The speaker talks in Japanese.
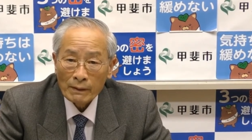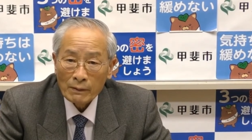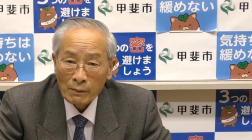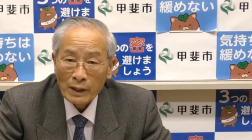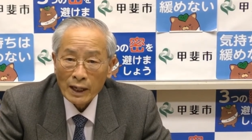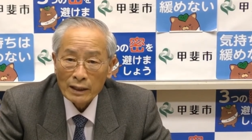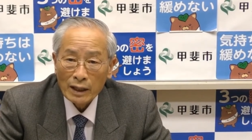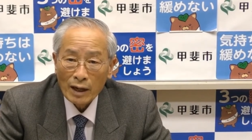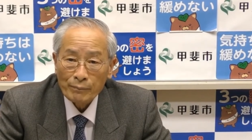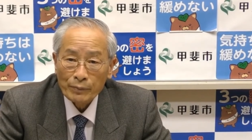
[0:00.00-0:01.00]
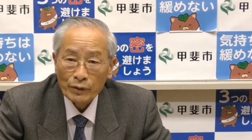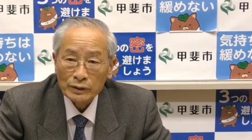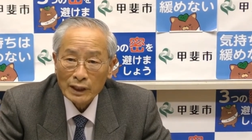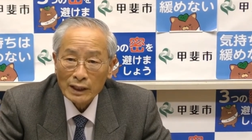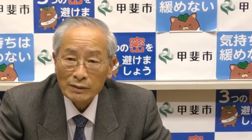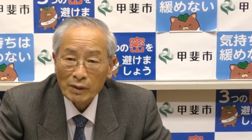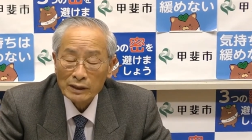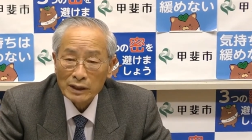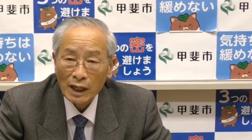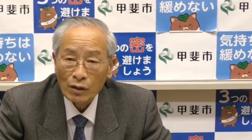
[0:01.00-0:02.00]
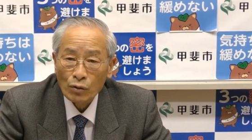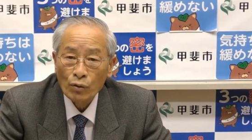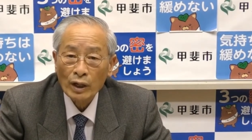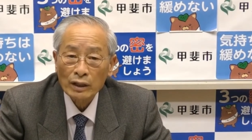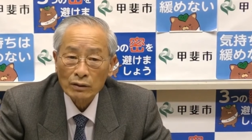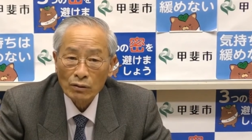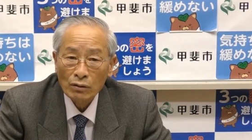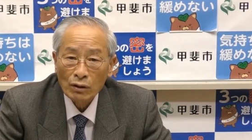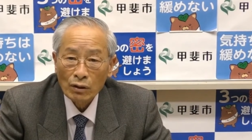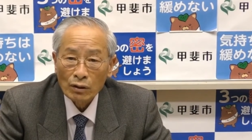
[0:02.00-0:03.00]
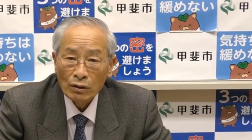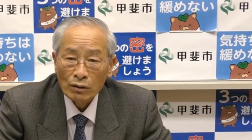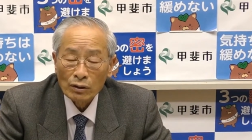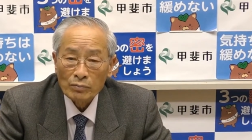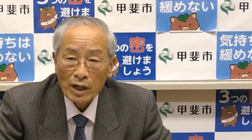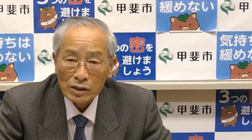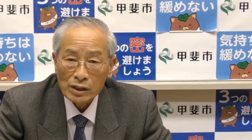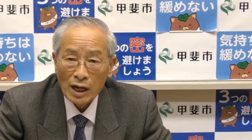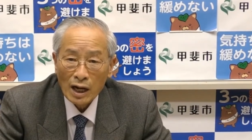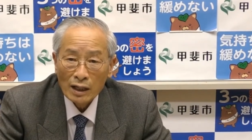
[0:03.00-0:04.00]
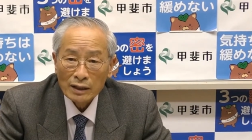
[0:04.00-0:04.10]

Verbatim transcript: 今回発表いただきました講演のイメージや